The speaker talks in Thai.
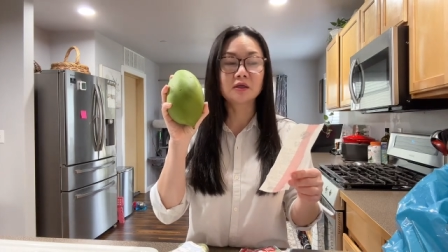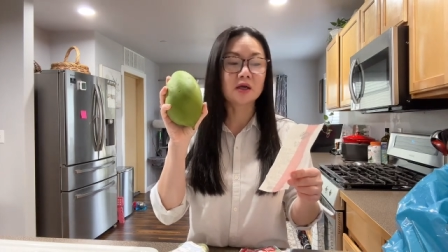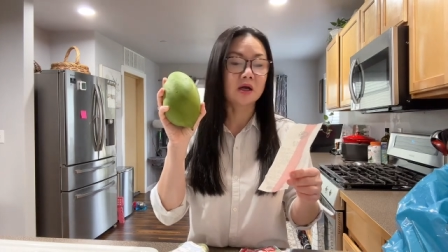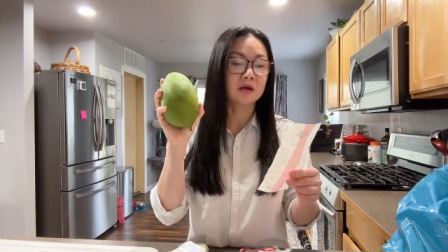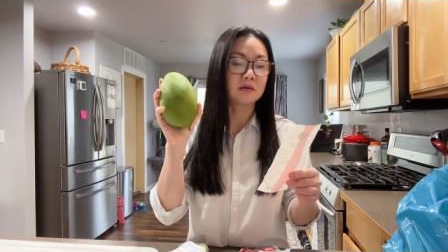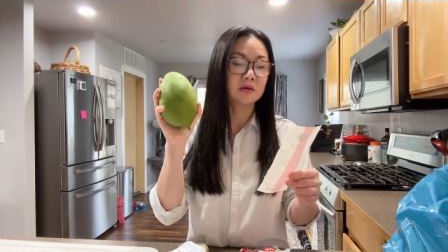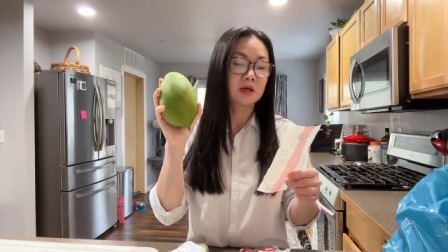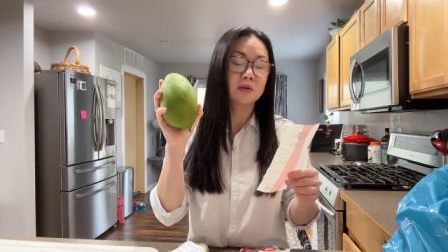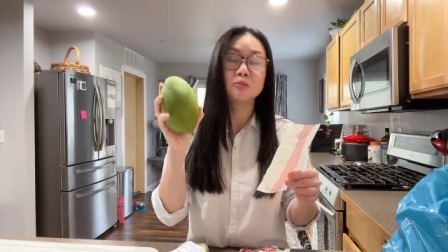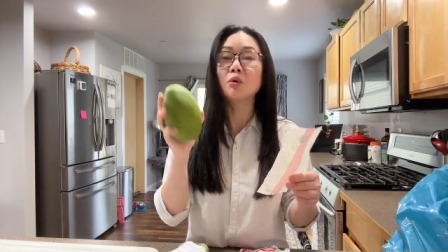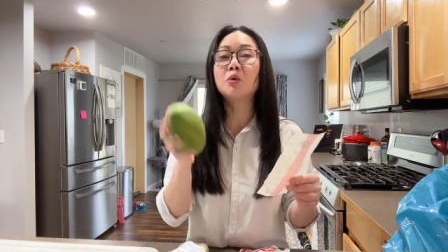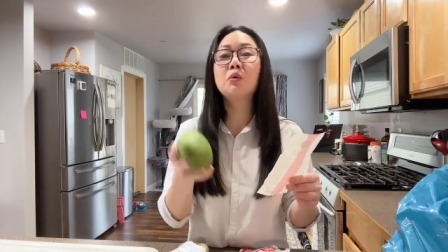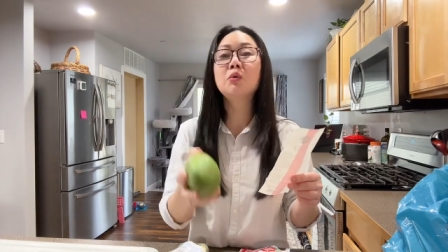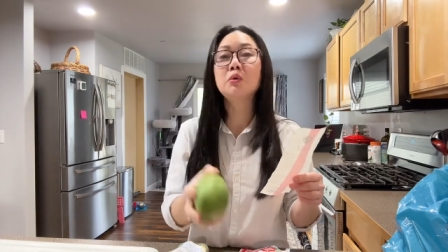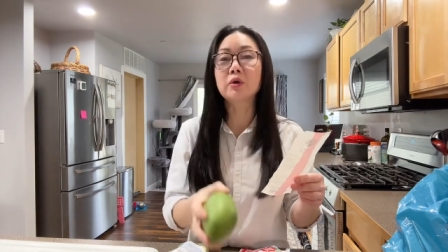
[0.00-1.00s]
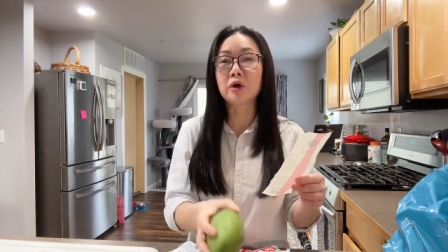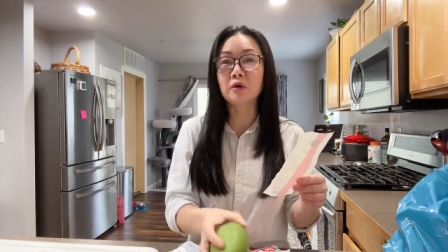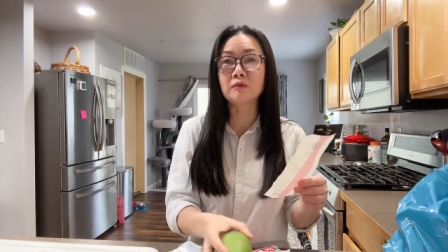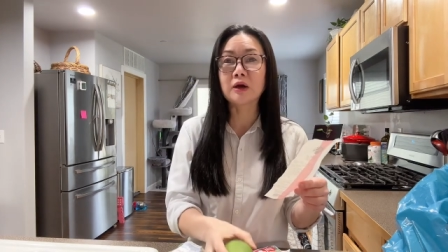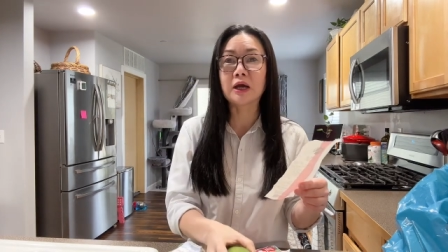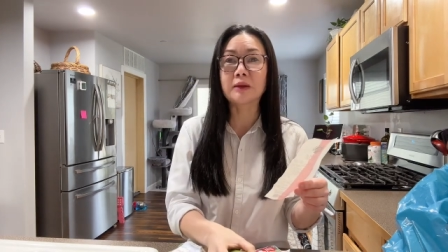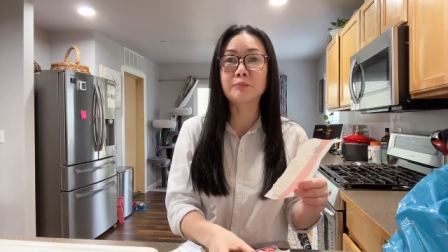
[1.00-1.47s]
กะกับโบหูเนาะ
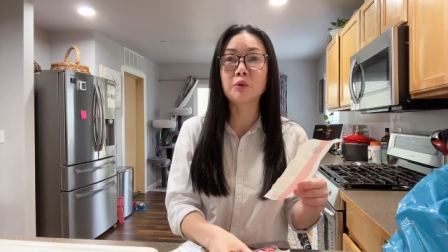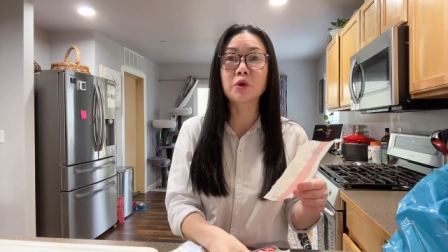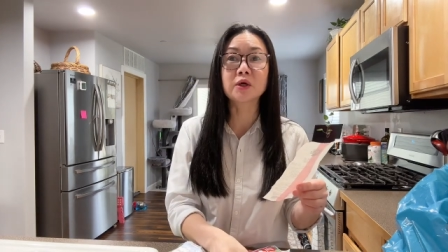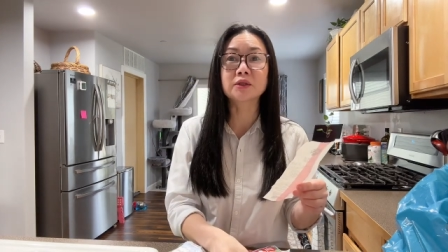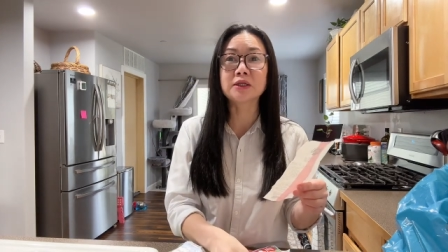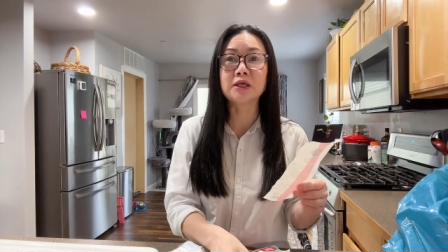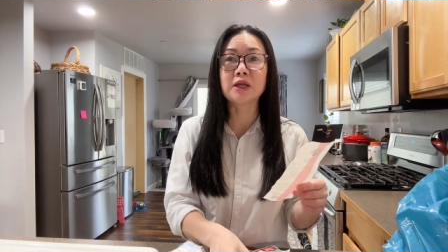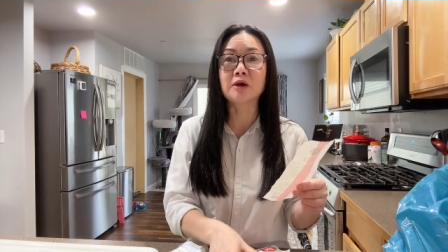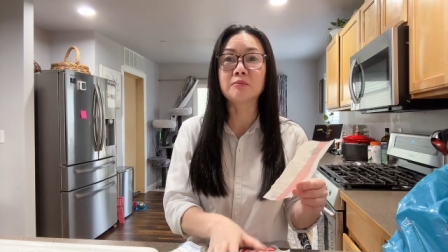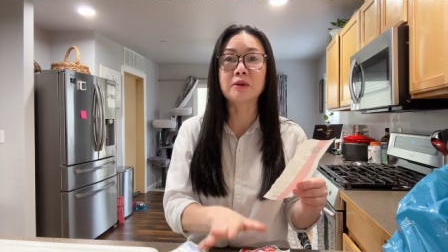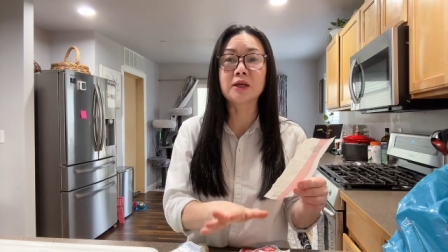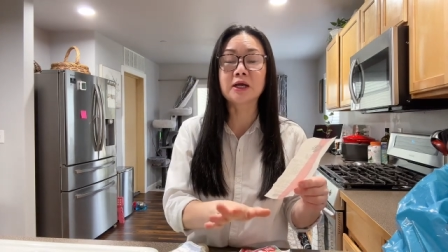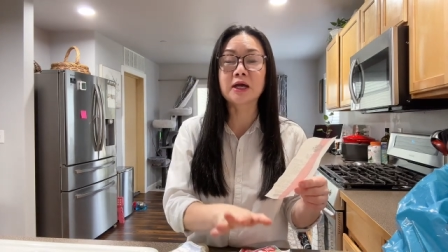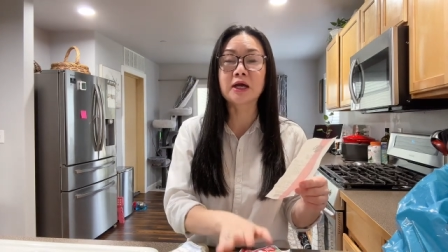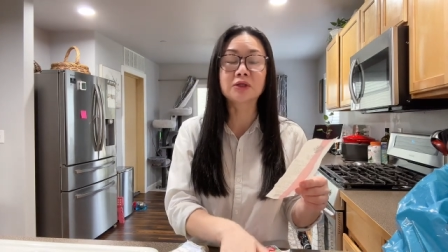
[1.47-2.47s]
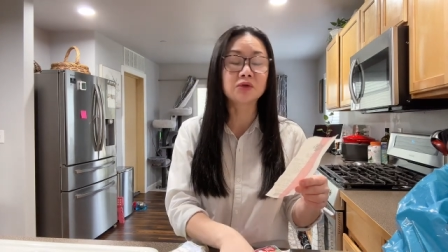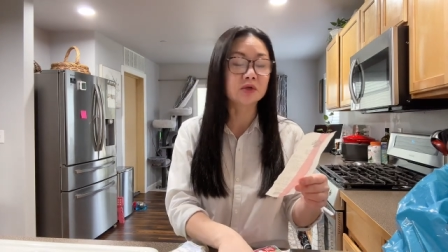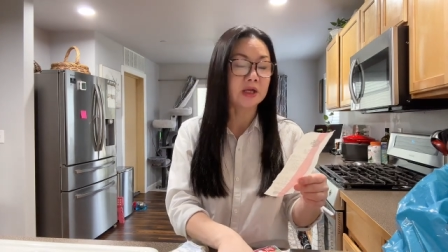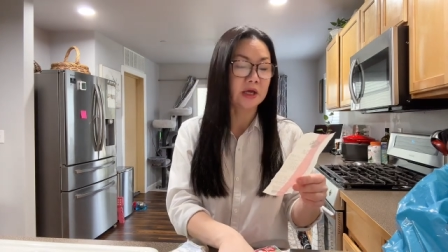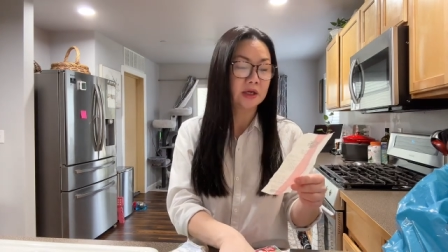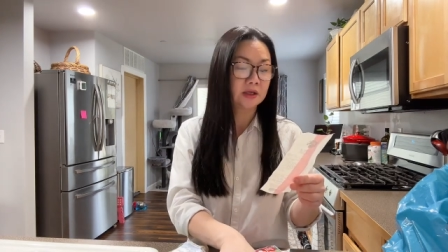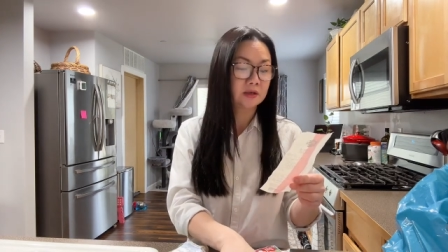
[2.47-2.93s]
ว่าปกติเรามันราคาเท่า
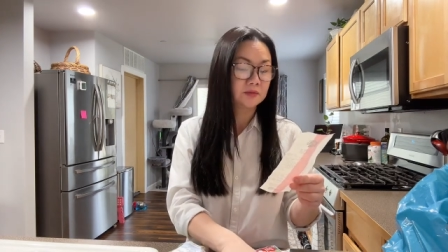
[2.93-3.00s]
ใด